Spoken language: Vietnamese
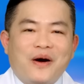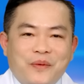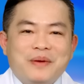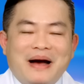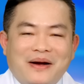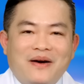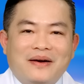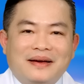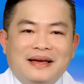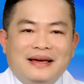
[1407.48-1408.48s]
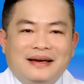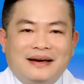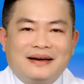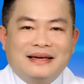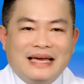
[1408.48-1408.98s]
quý bà con
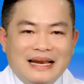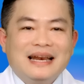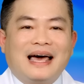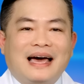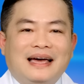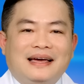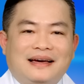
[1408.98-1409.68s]
nghĩ là